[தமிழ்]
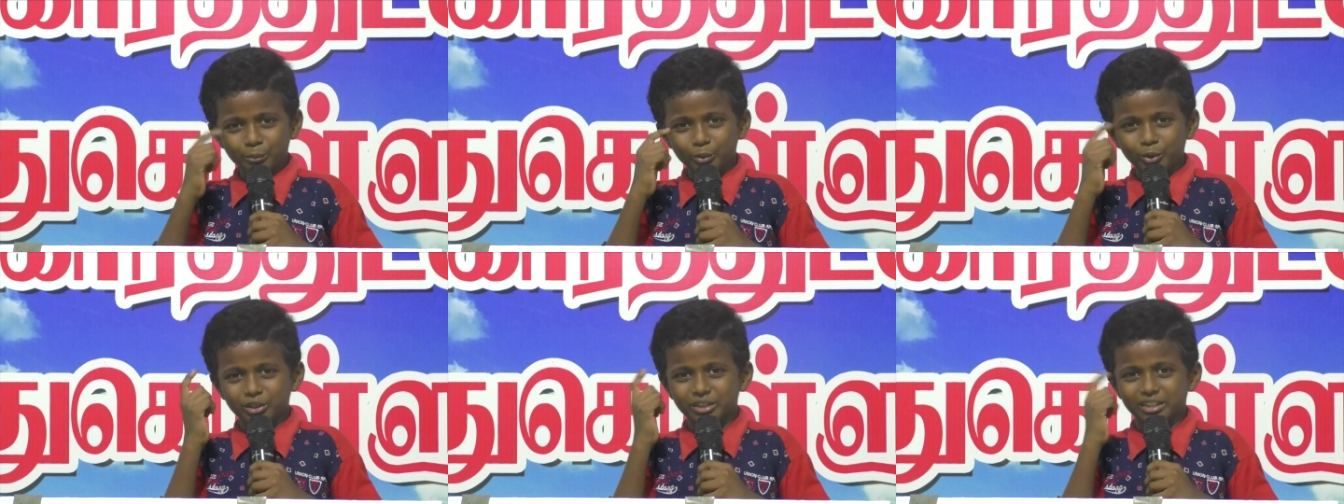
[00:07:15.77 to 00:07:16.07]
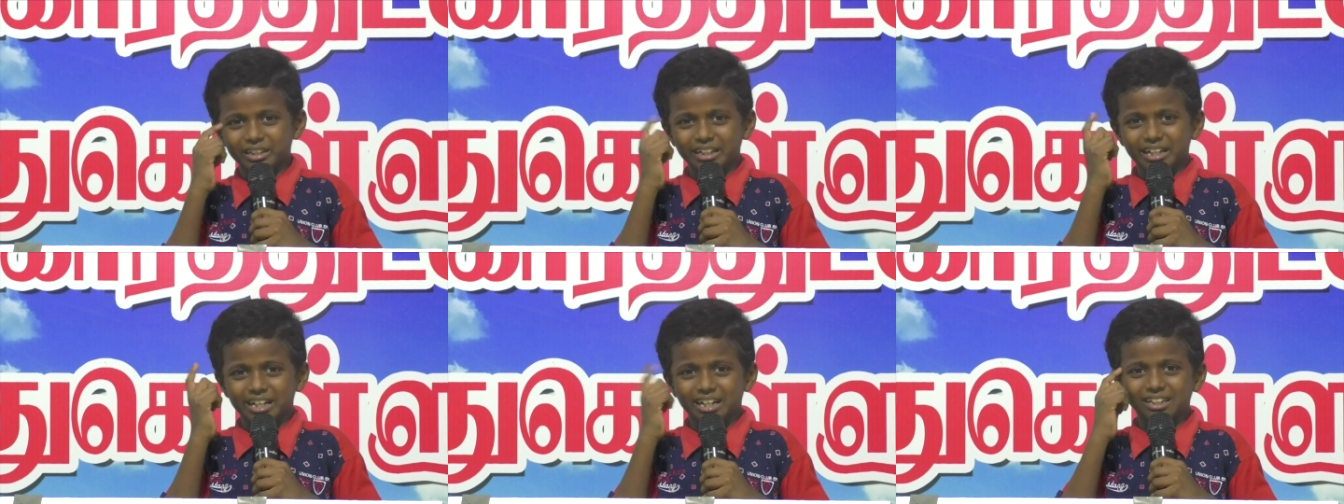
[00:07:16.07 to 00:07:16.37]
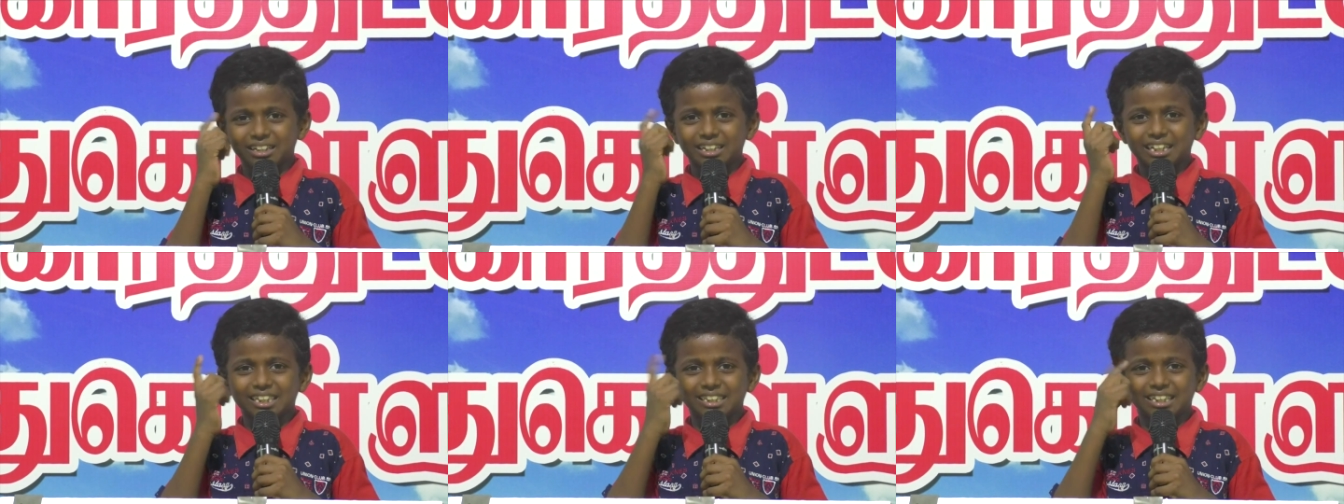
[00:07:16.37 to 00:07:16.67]
புத்தி
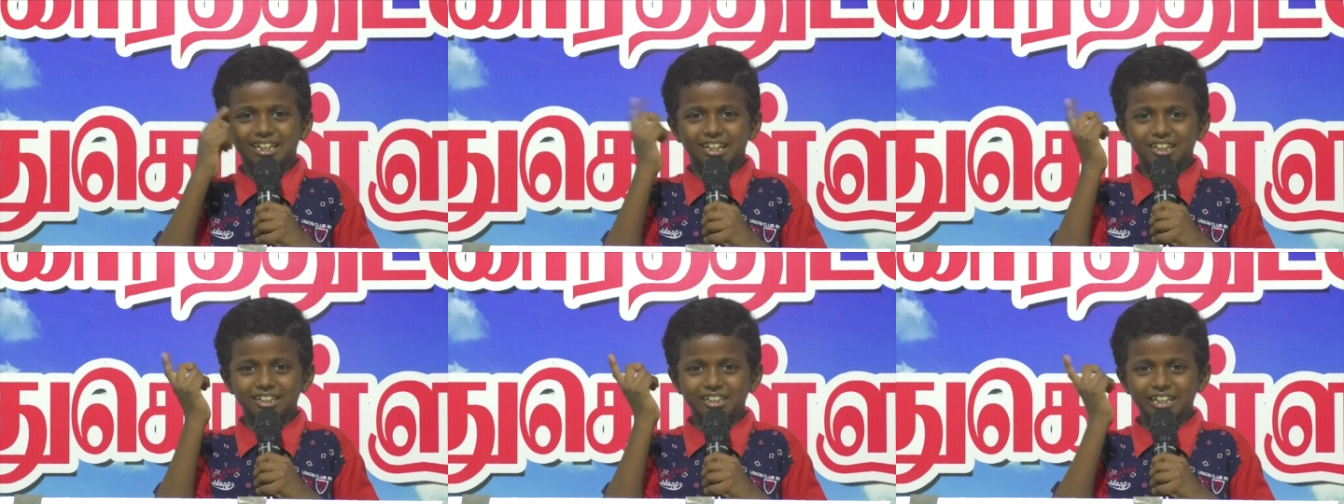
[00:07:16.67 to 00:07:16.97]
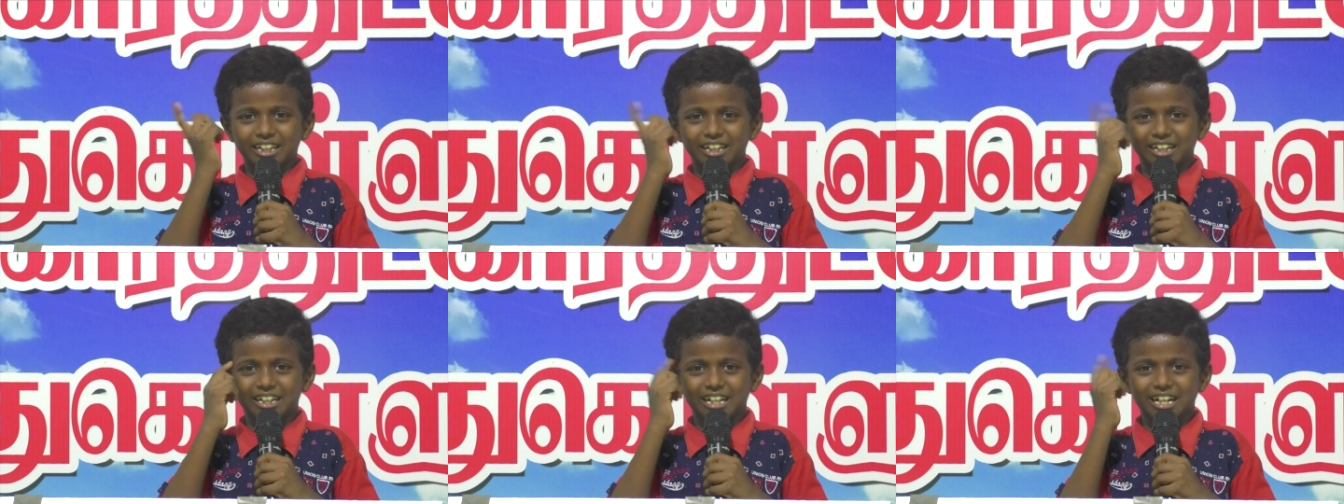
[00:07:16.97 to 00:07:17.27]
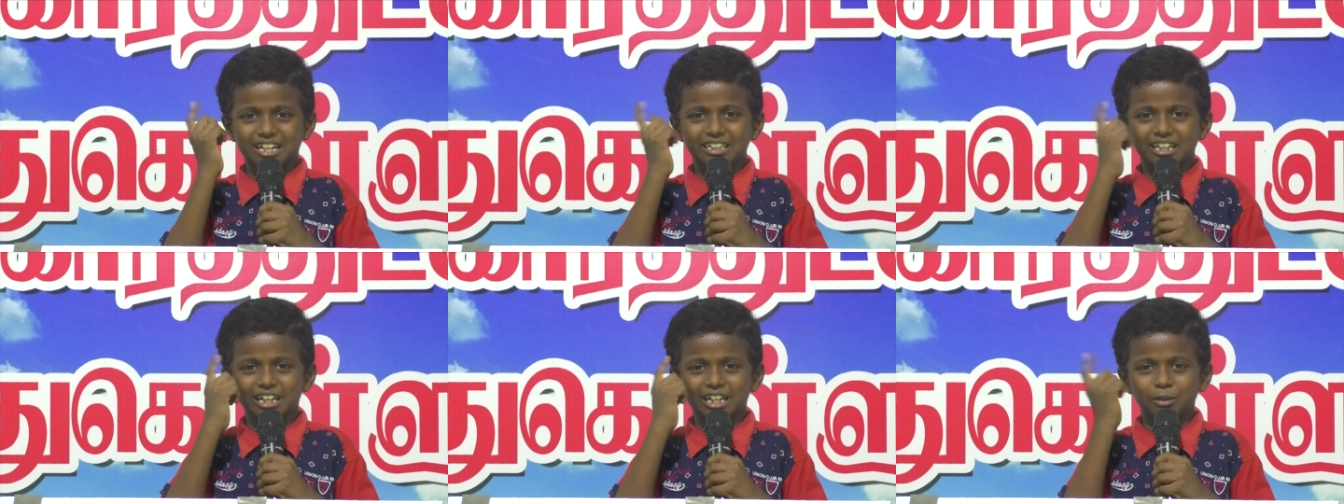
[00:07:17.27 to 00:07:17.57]
இருந்தால் தான் எங்கே
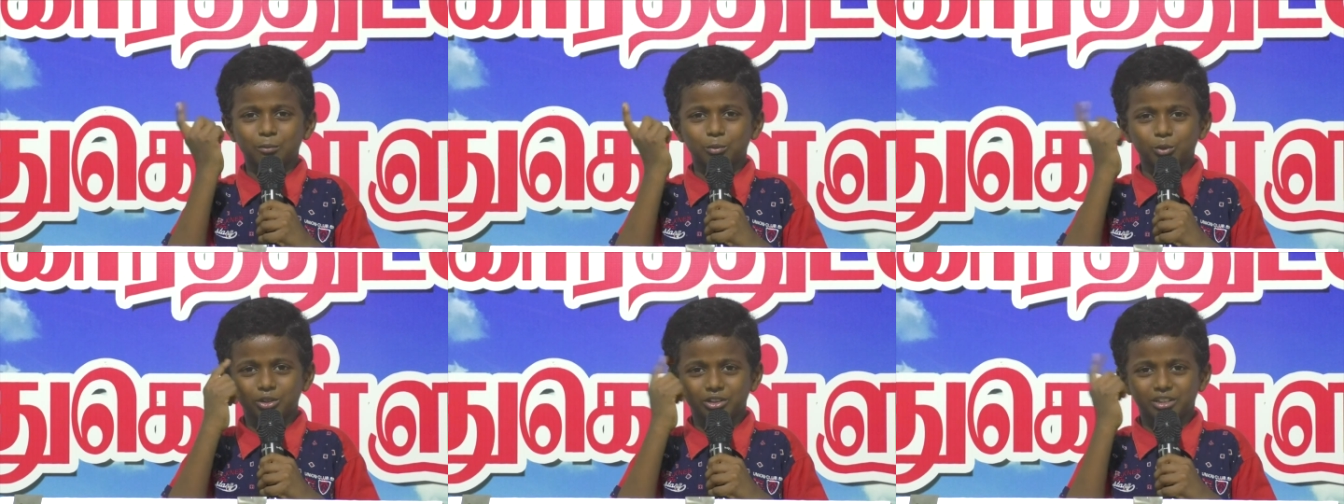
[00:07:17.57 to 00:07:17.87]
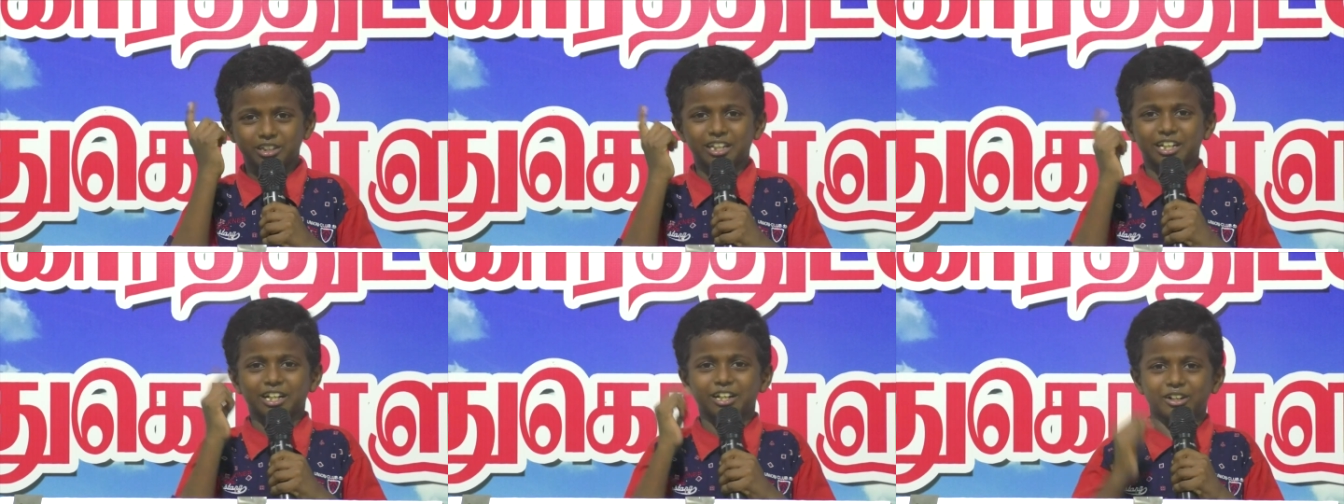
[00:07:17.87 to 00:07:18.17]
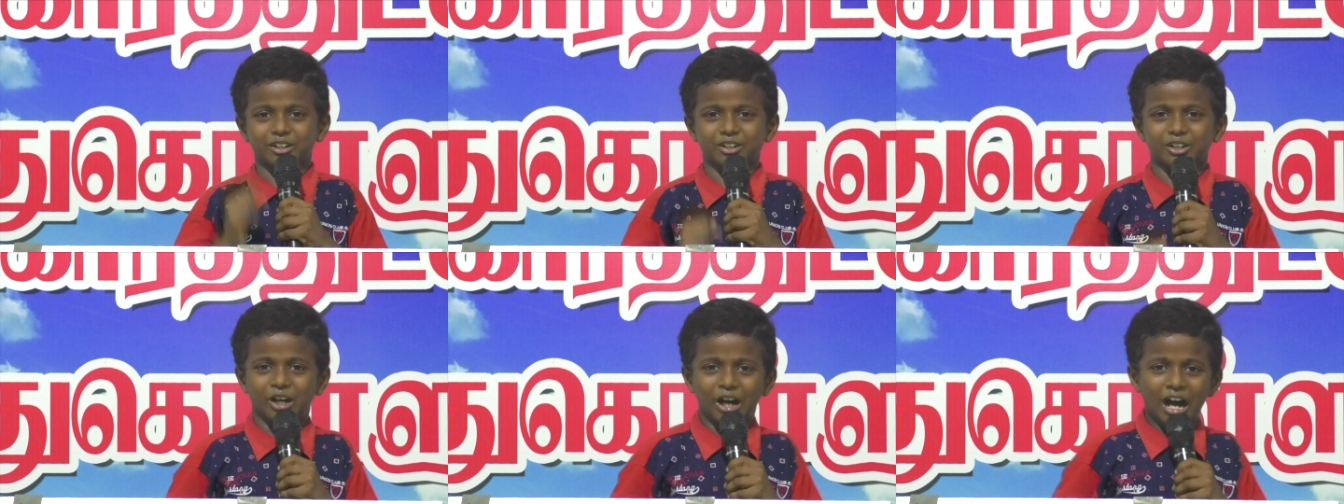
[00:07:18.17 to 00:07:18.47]
இருந்தாலும் புத்தி
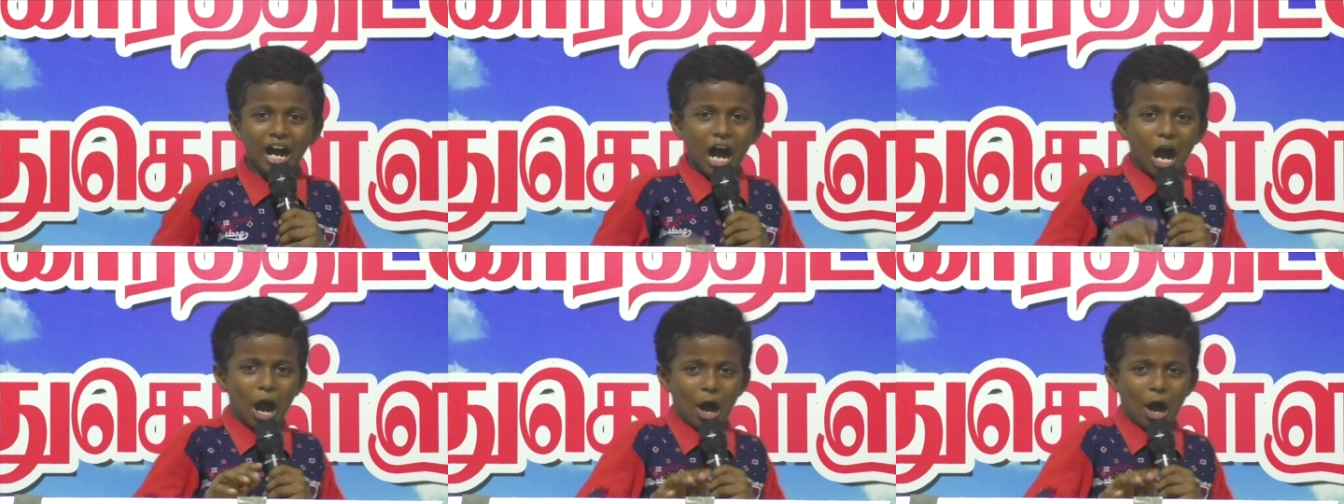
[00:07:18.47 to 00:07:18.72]
இருக்கணும்